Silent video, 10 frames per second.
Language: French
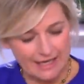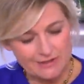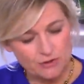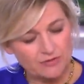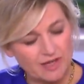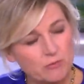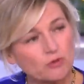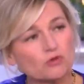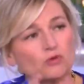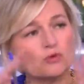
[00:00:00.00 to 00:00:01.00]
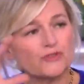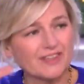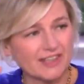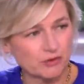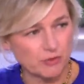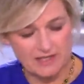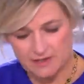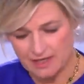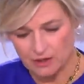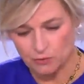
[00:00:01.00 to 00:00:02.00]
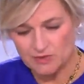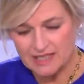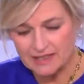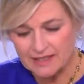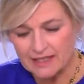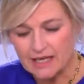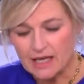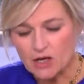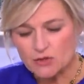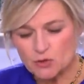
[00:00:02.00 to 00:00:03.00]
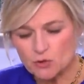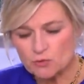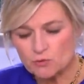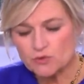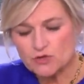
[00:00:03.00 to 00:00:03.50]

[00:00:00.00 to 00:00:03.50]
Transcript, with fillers: Est-ce que vraiment tout le territoire sera concerné Selon le monde,